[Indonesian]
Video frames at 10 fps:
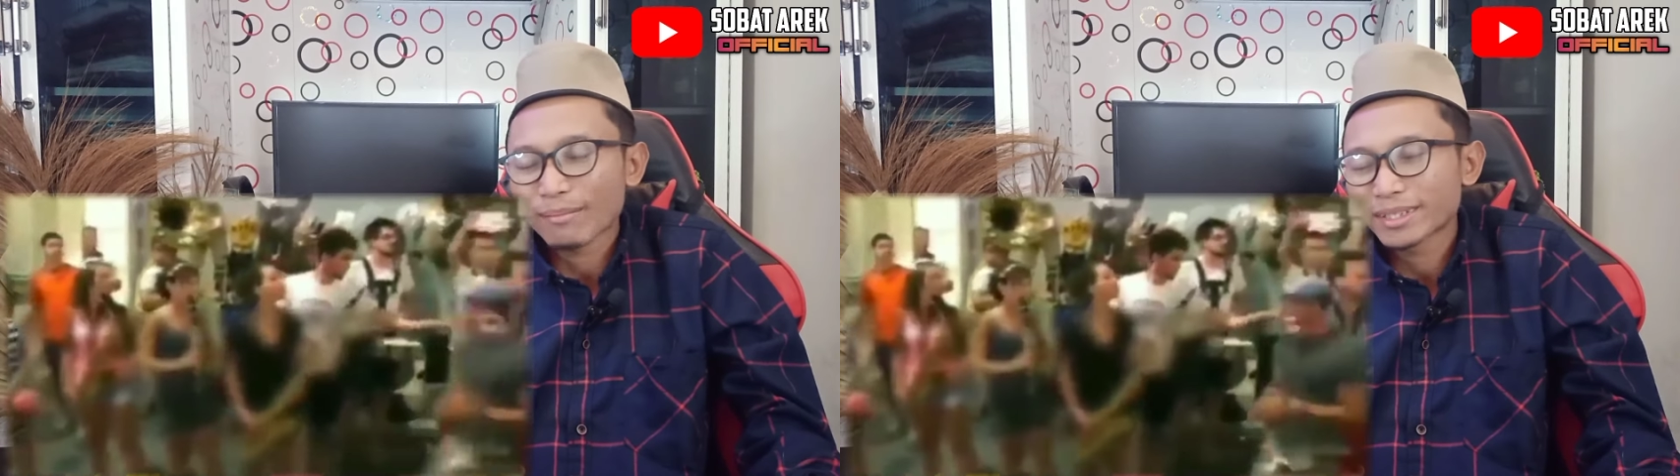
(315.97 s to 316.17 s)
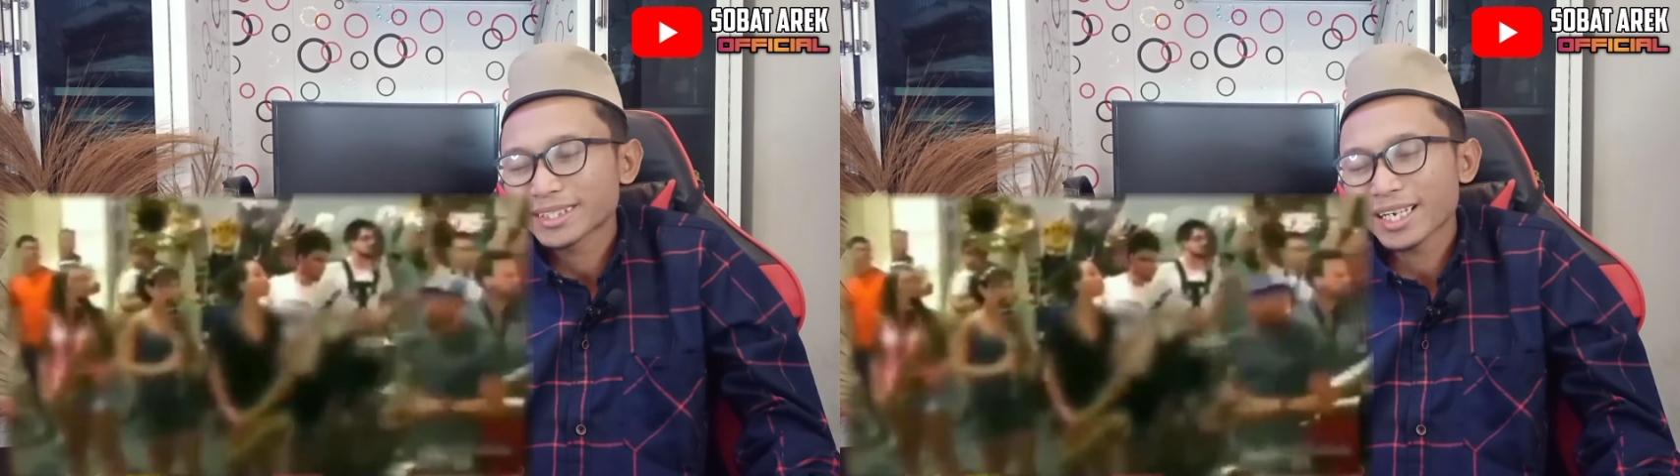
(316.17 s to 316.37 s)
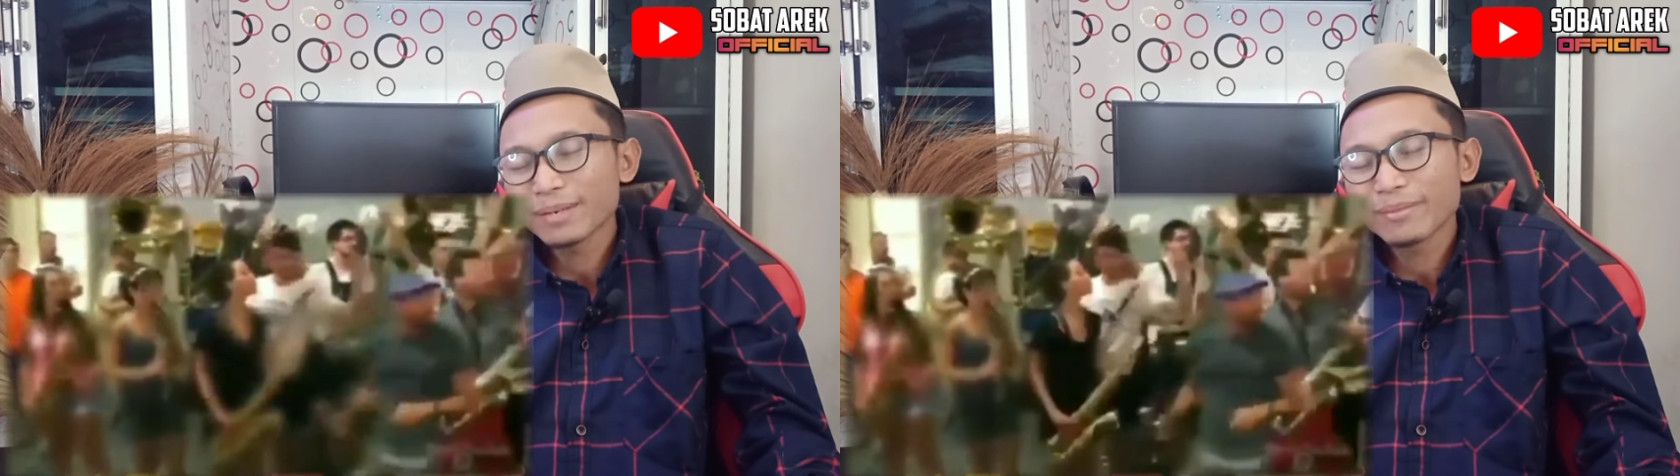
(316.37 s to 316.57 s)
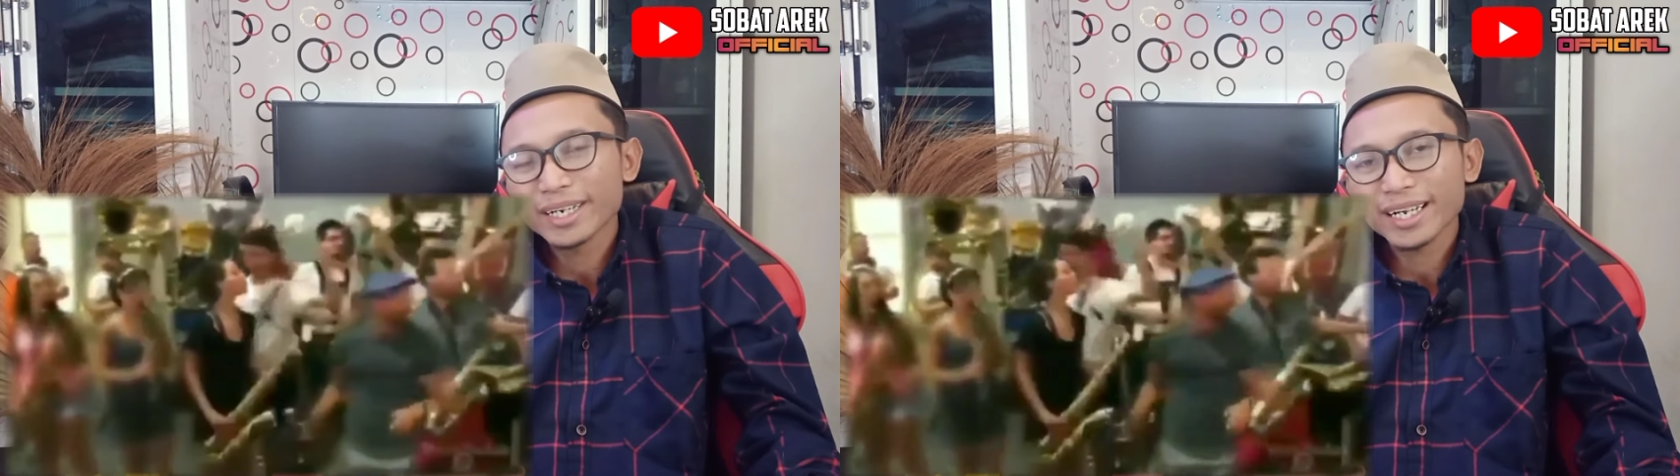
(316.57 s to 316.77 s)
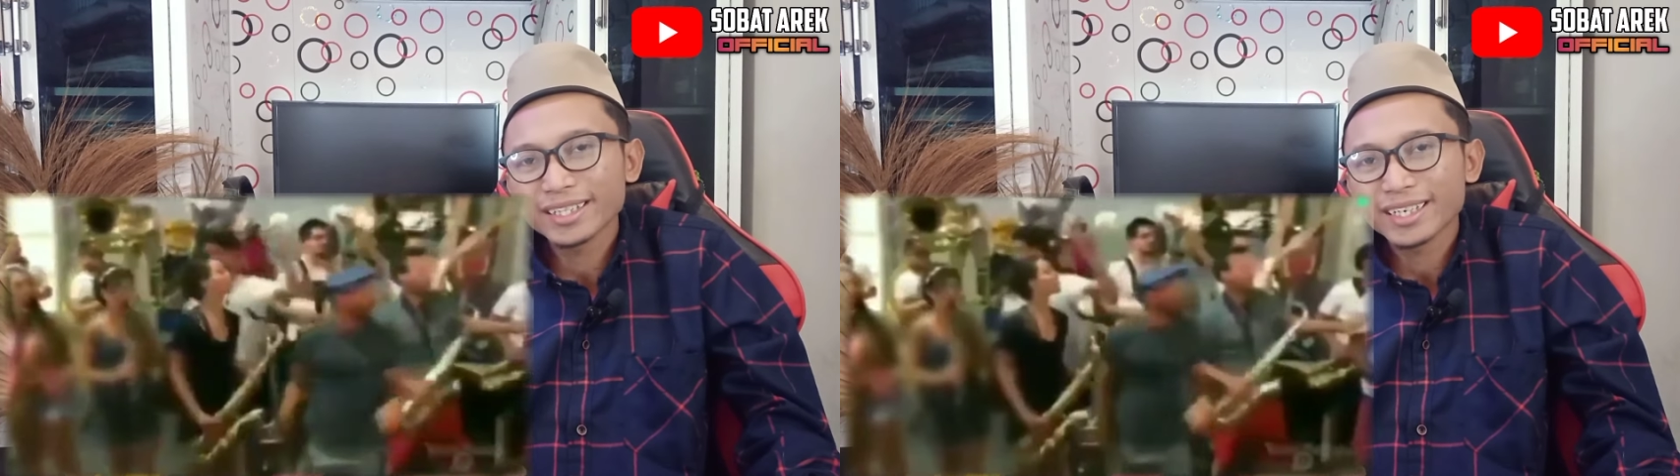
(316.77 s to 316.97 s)
sama sekali
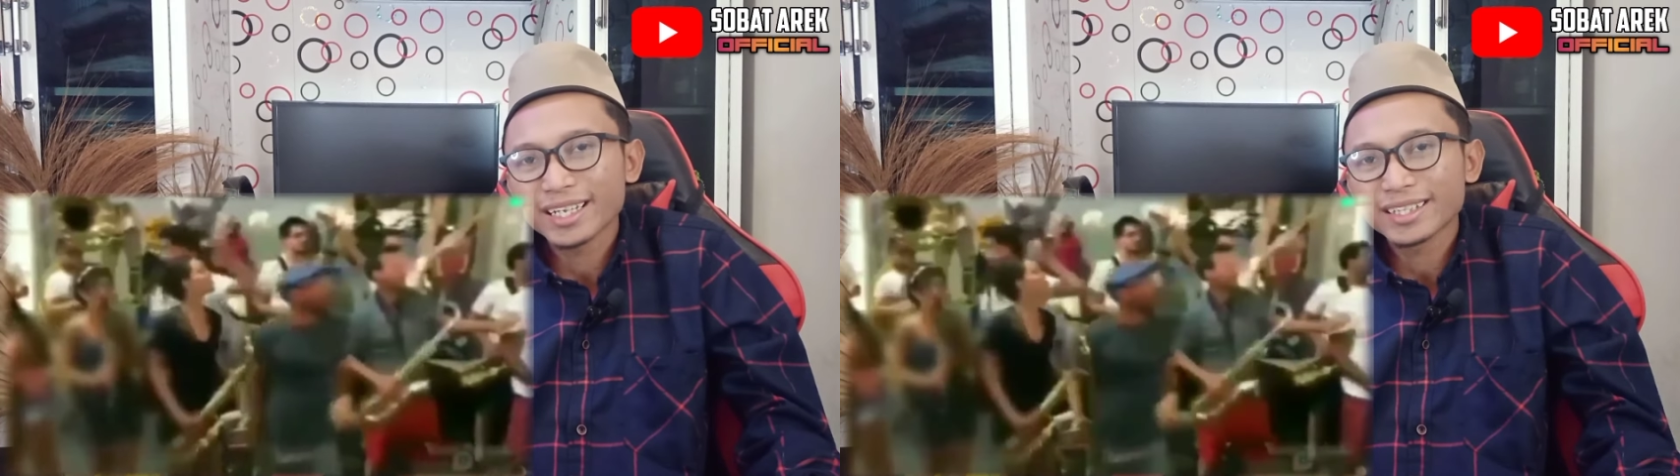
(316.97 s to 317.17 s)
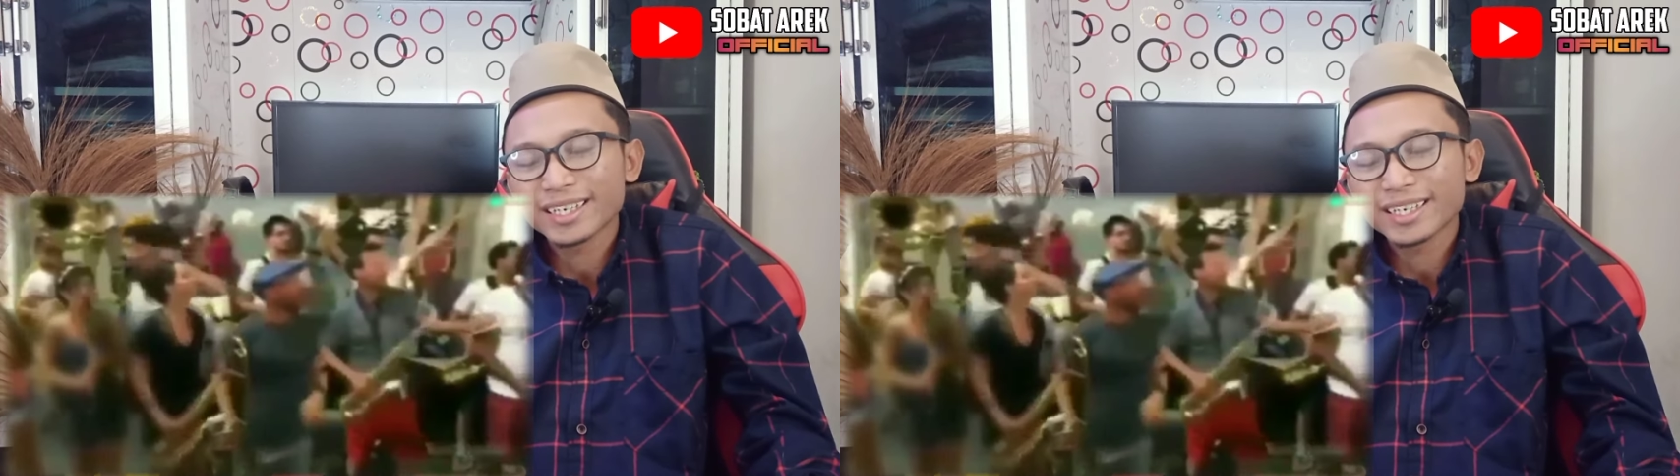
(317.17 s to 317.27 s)
mereka tidak